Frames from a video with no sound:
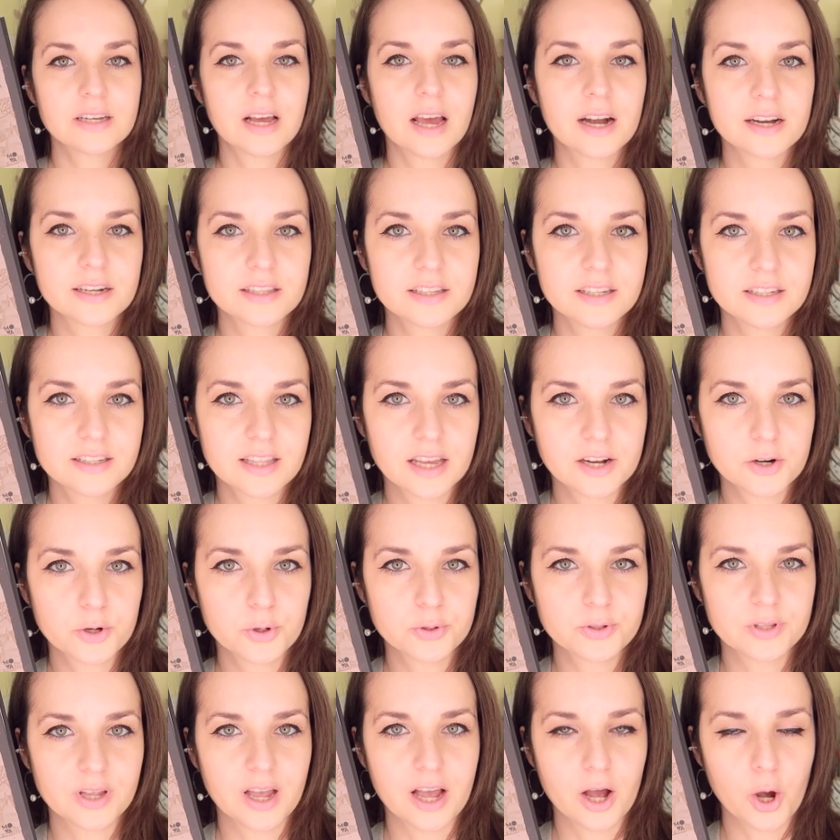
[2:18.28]
Karty
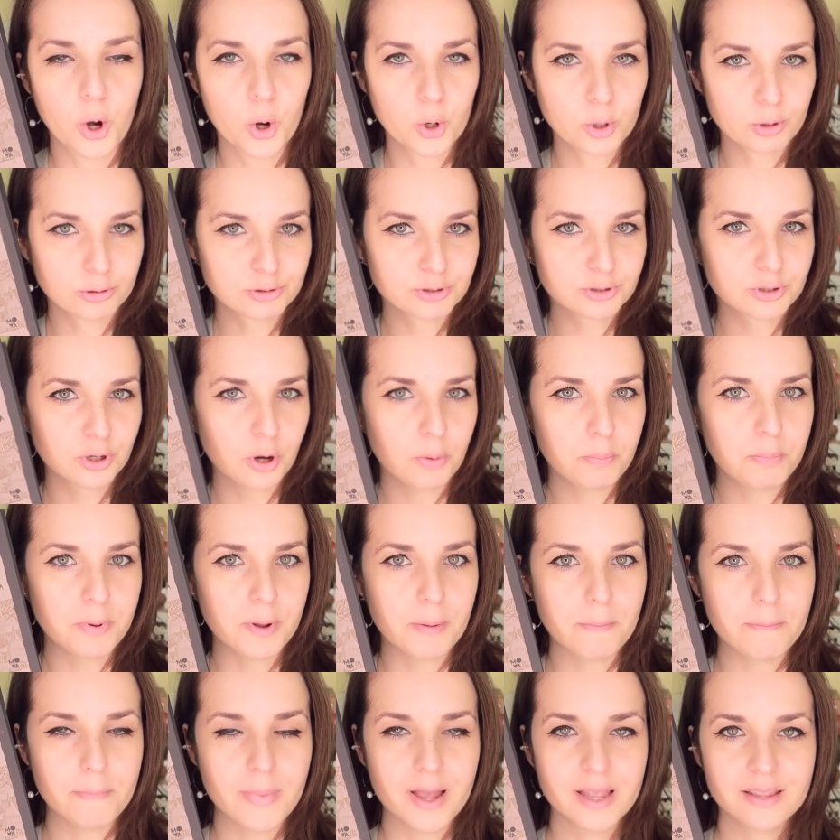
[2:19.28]
tarota,
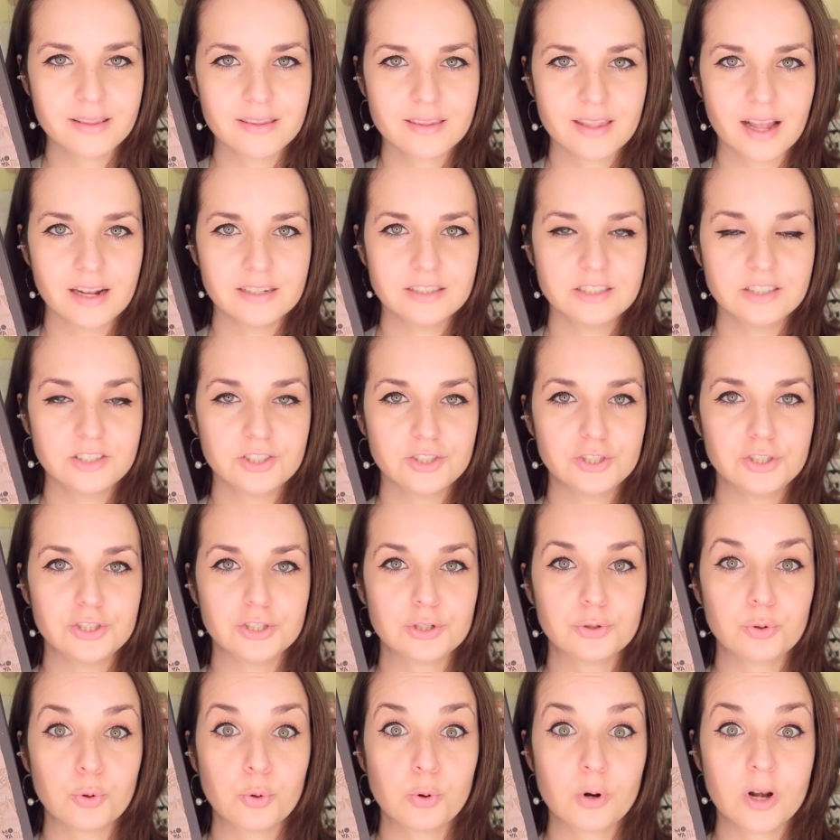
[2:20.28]
horoskopy,
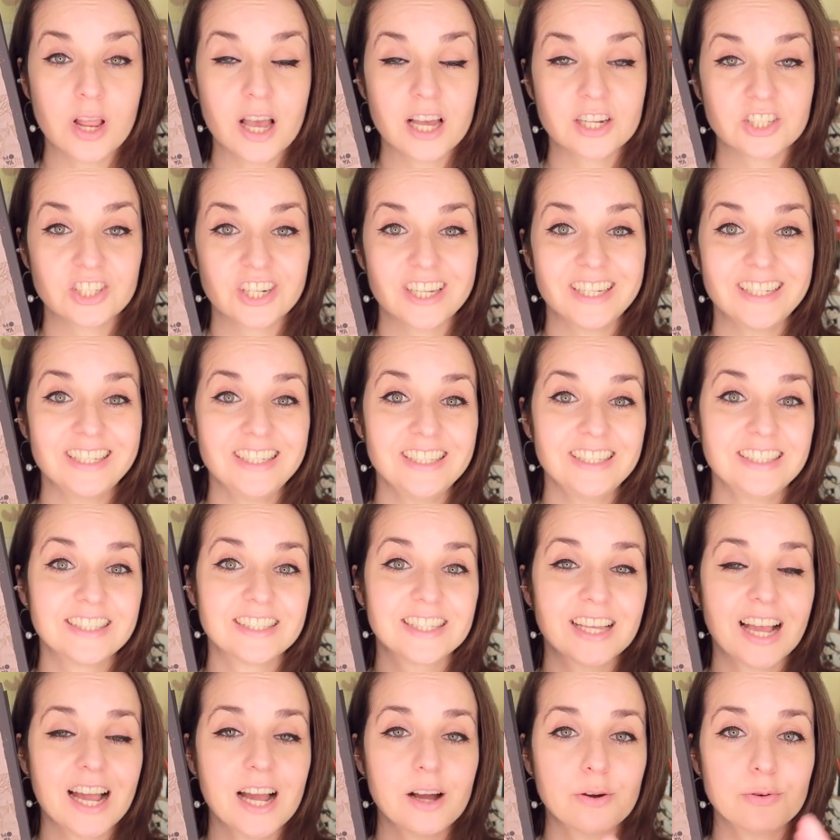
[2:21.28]
mentaliści, kuglarze i
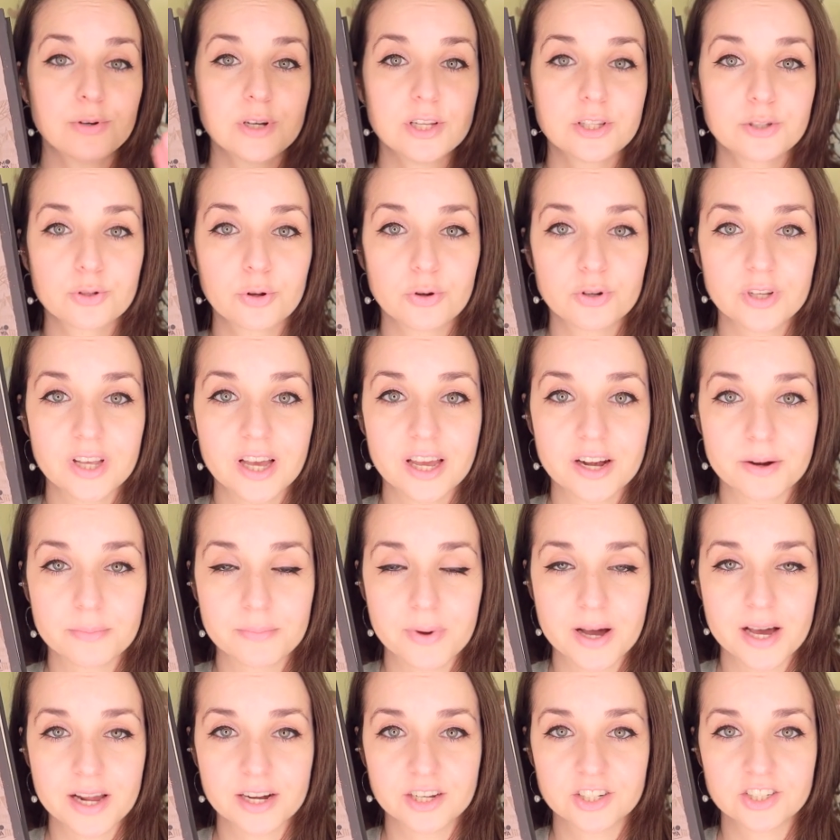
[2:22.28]
całe to
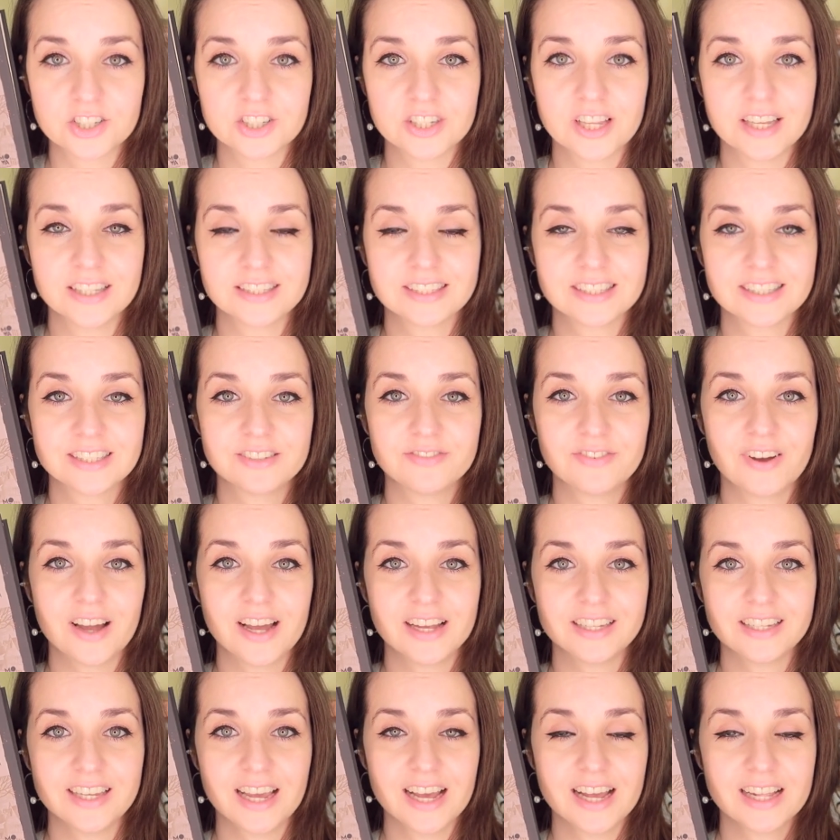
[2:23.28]
jarmarczne
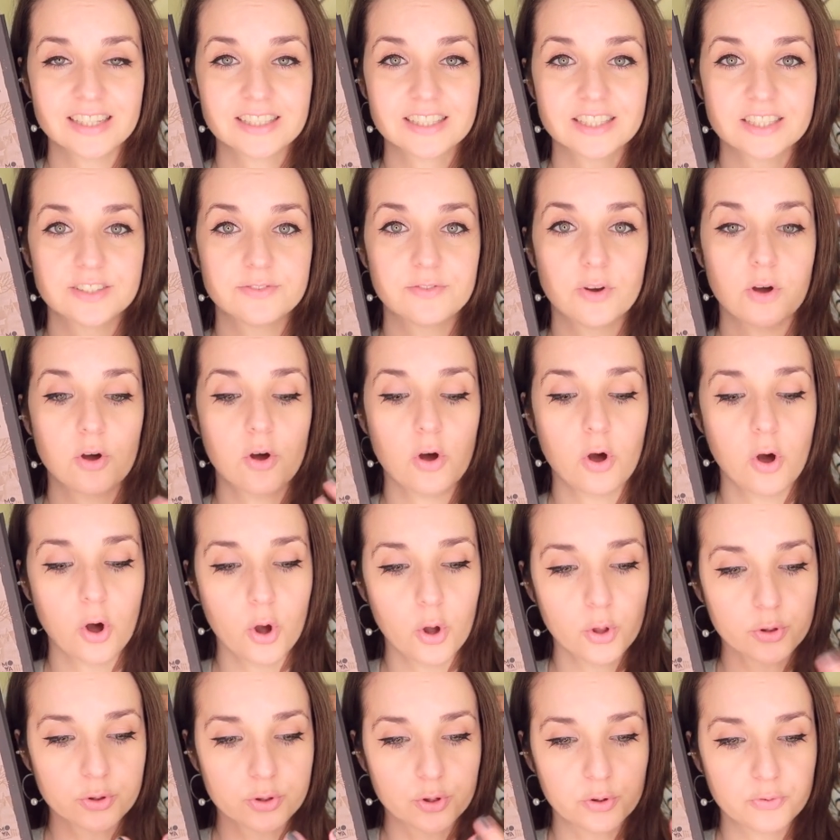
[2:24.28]
cwaniactwo
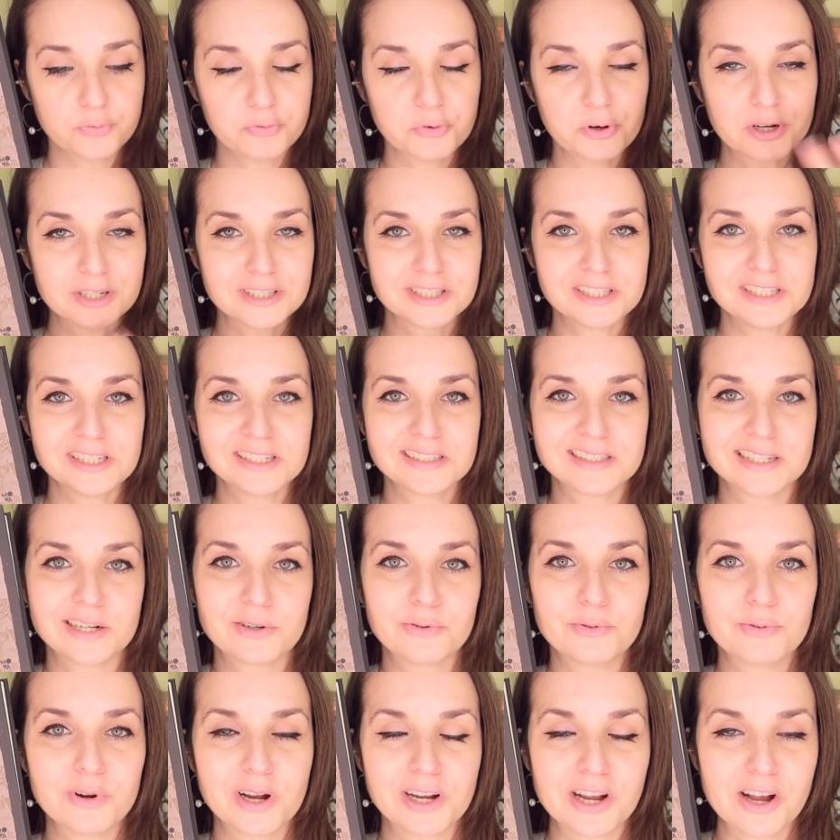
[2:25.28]
oto właśnie
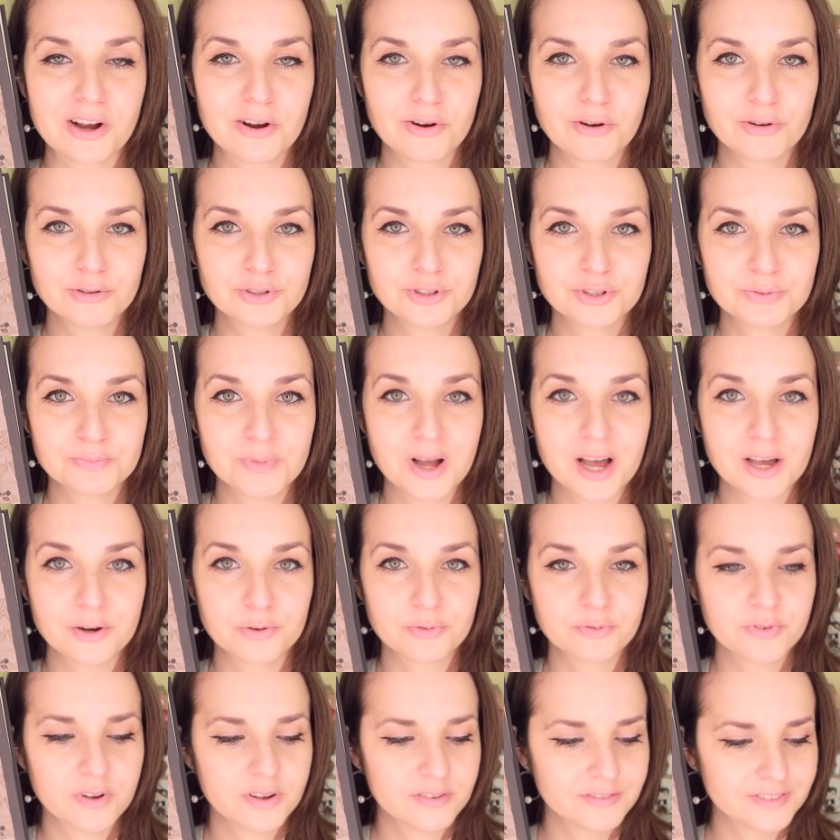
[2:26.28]
zaułek
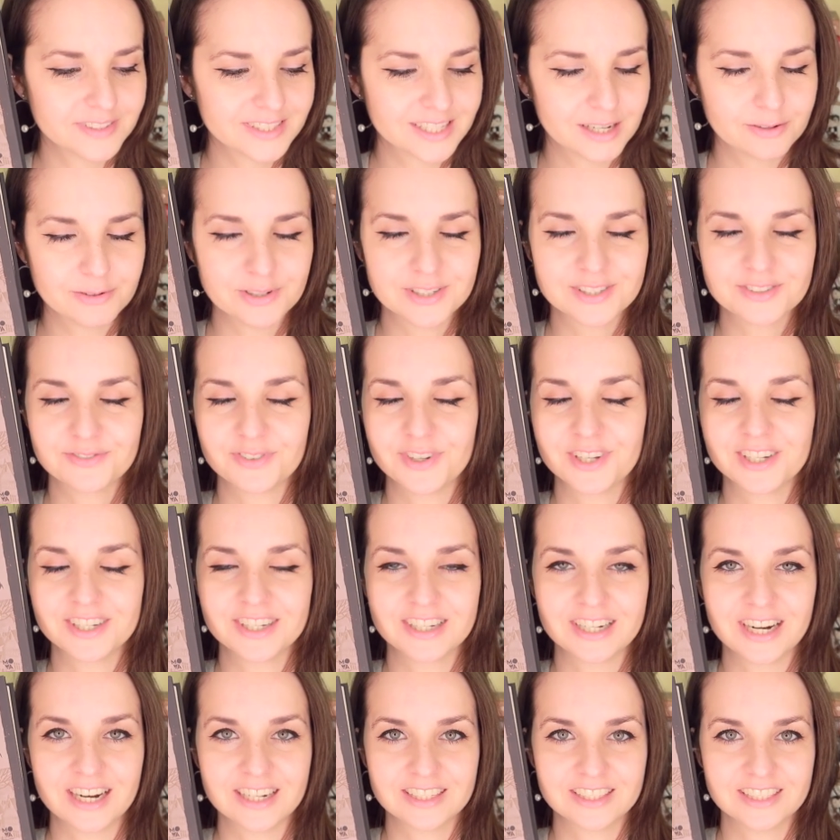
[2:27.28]
koszmarów w całej swojej
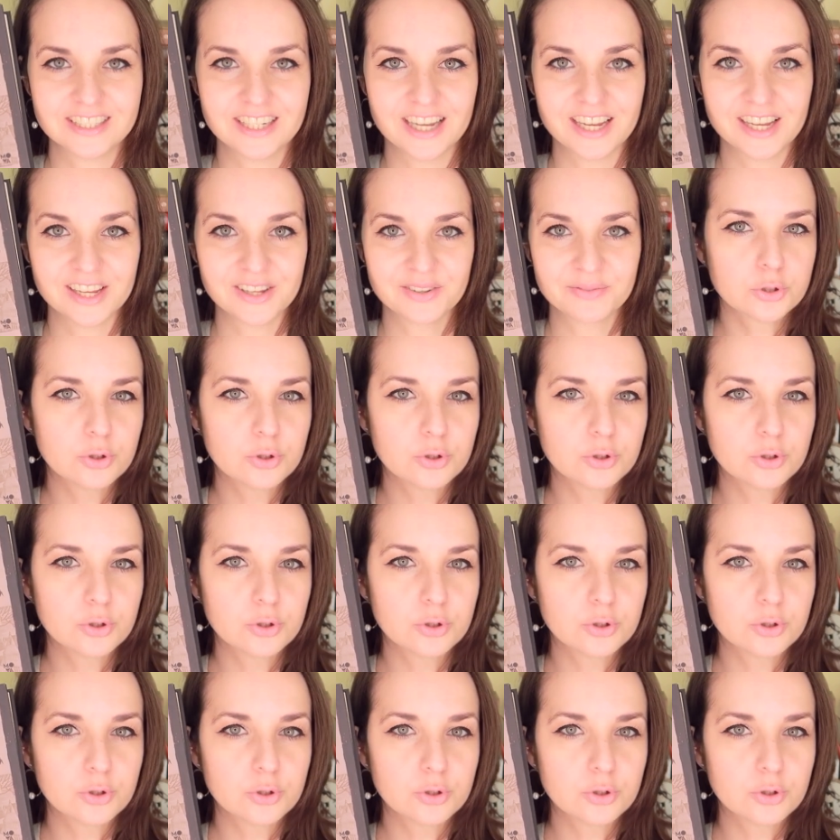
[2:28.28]
krasie.